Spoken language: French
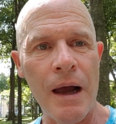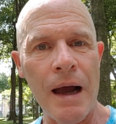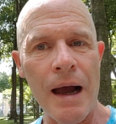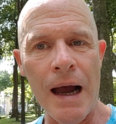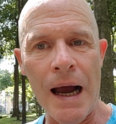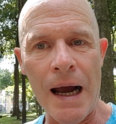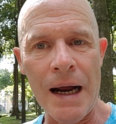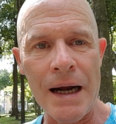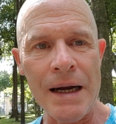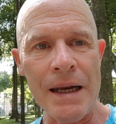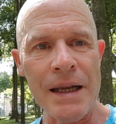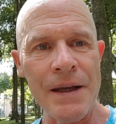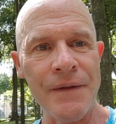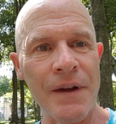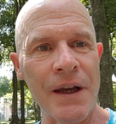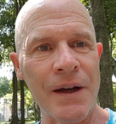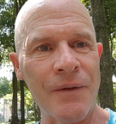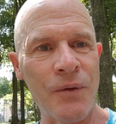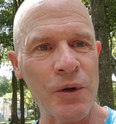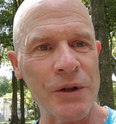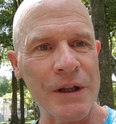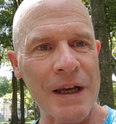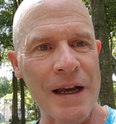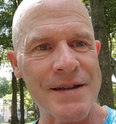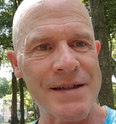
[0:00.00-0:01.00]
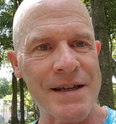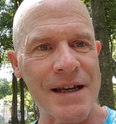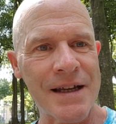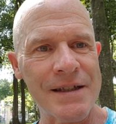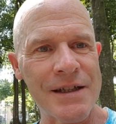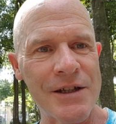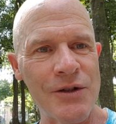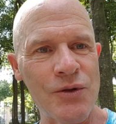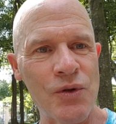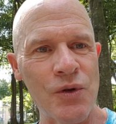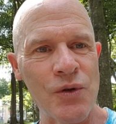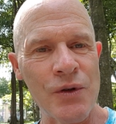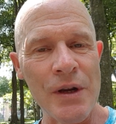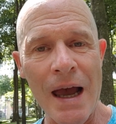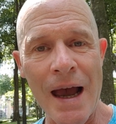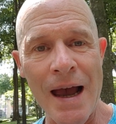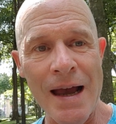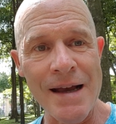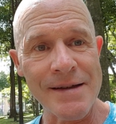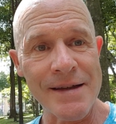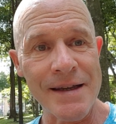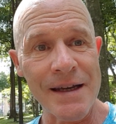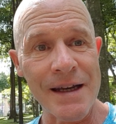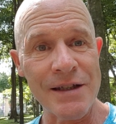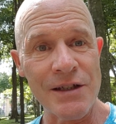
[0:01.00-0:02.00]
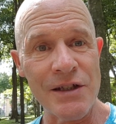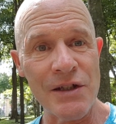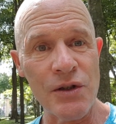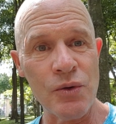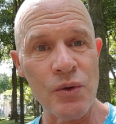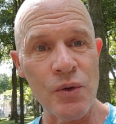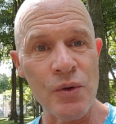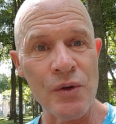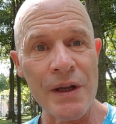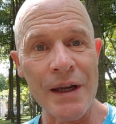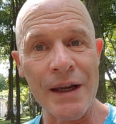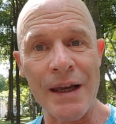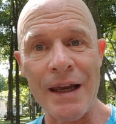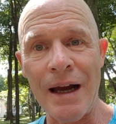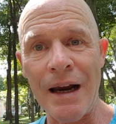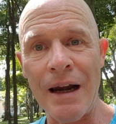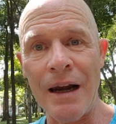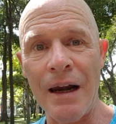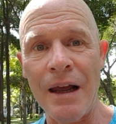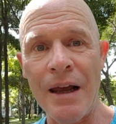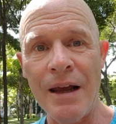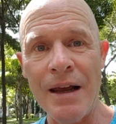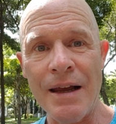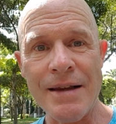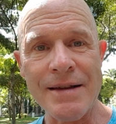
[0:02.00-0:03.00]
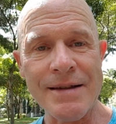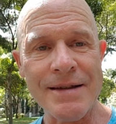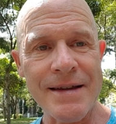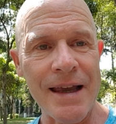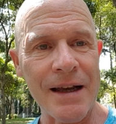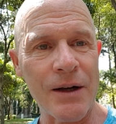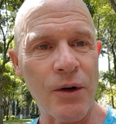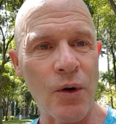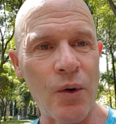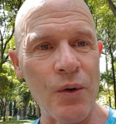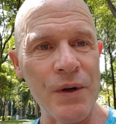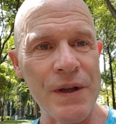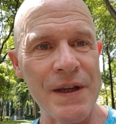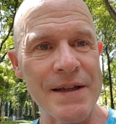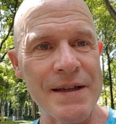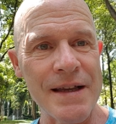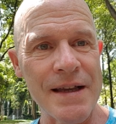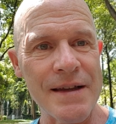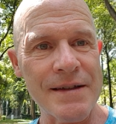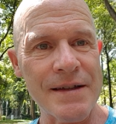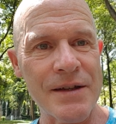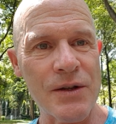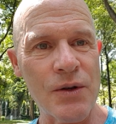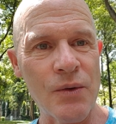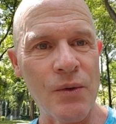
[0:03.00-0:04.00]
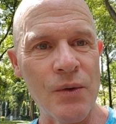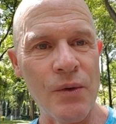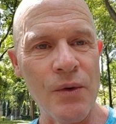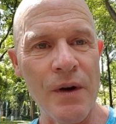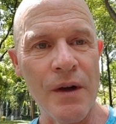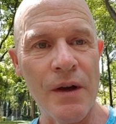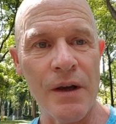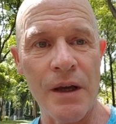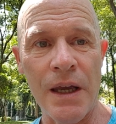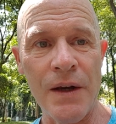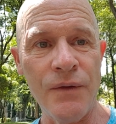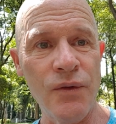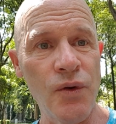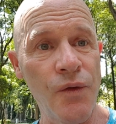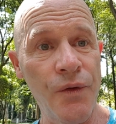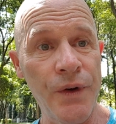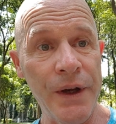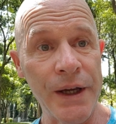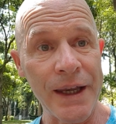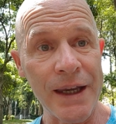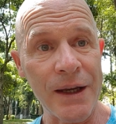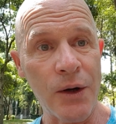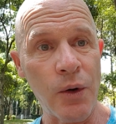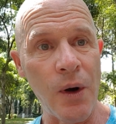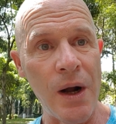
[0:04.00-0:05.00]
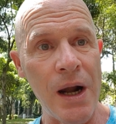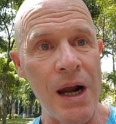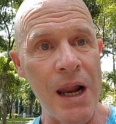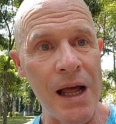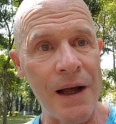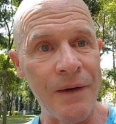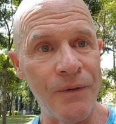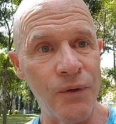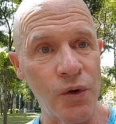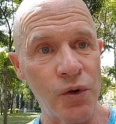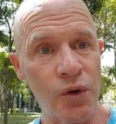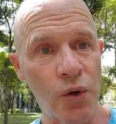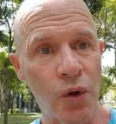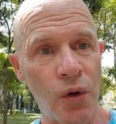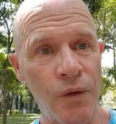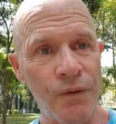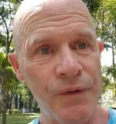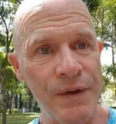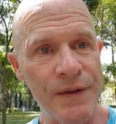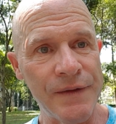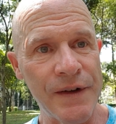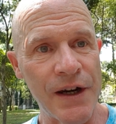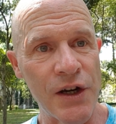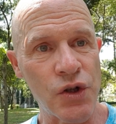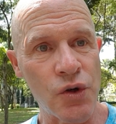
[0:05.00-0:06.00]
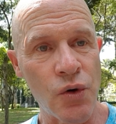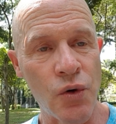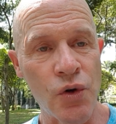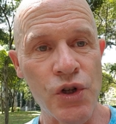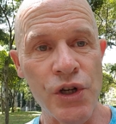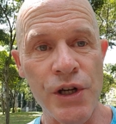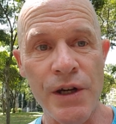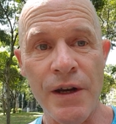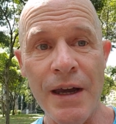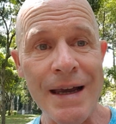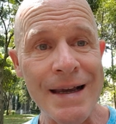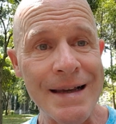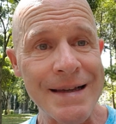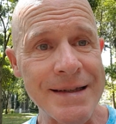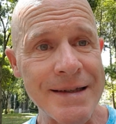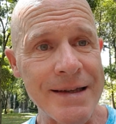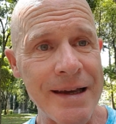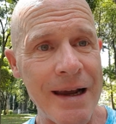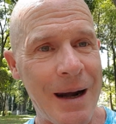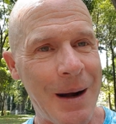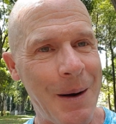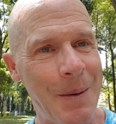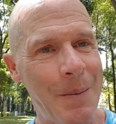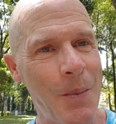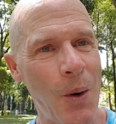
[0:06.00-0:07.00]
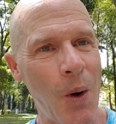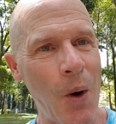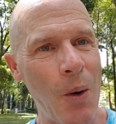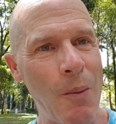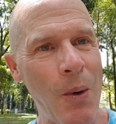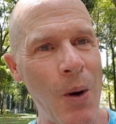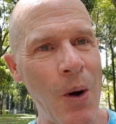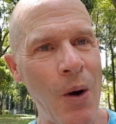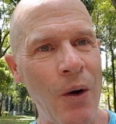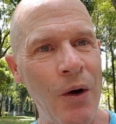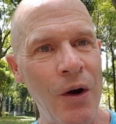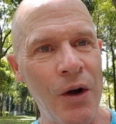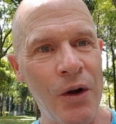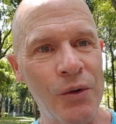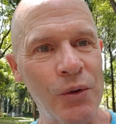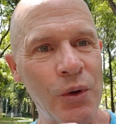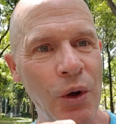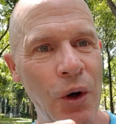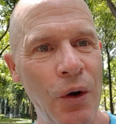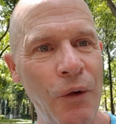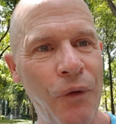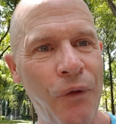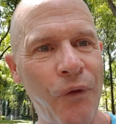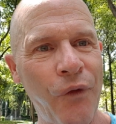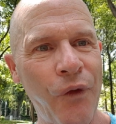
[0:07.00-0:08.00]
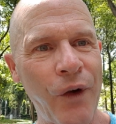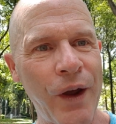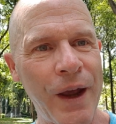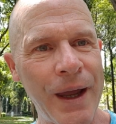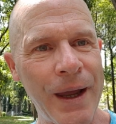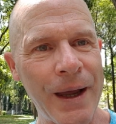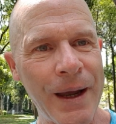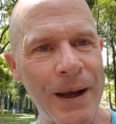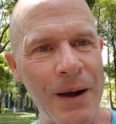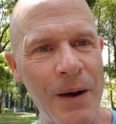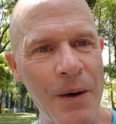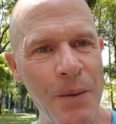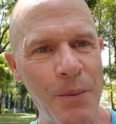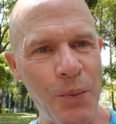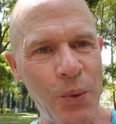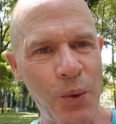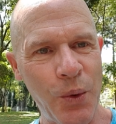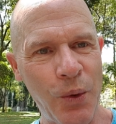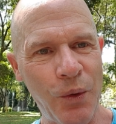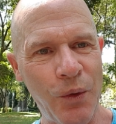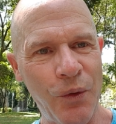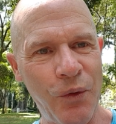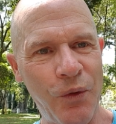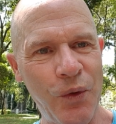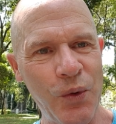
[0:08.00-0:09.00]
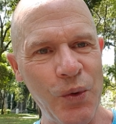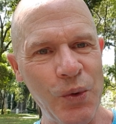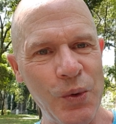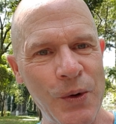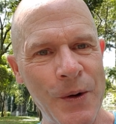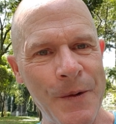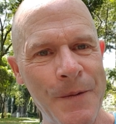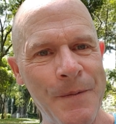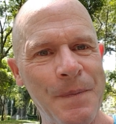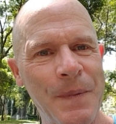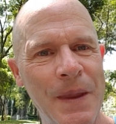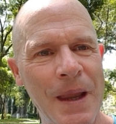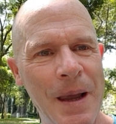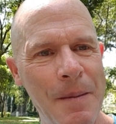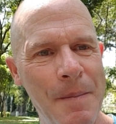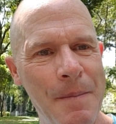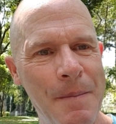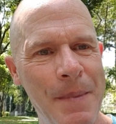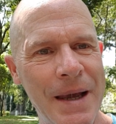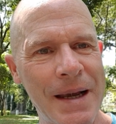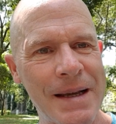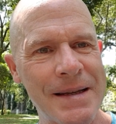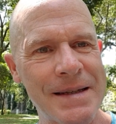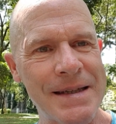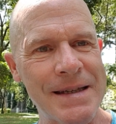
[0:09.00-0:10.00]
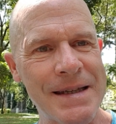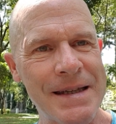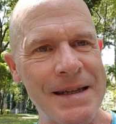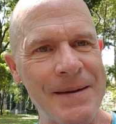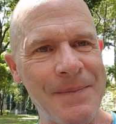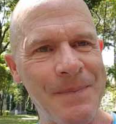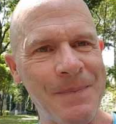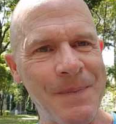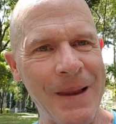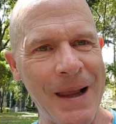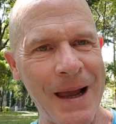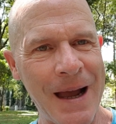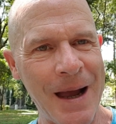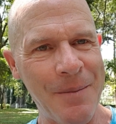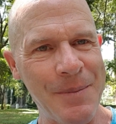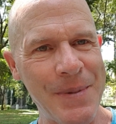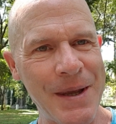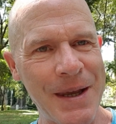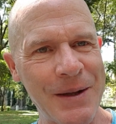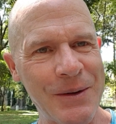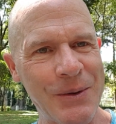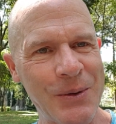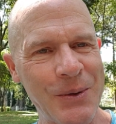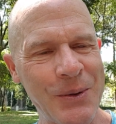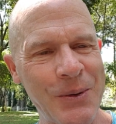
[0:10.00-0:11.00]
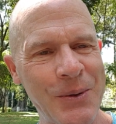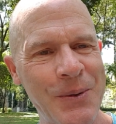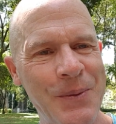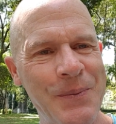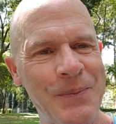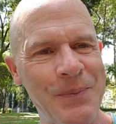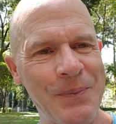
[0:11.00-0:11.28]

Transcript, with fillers: Allez vers votre incertitude. Incertitude égale synchronisation. Et vous verrez que là, votre vie va changer. C'est le moment de le faire pour vous. Merci, à bientôt.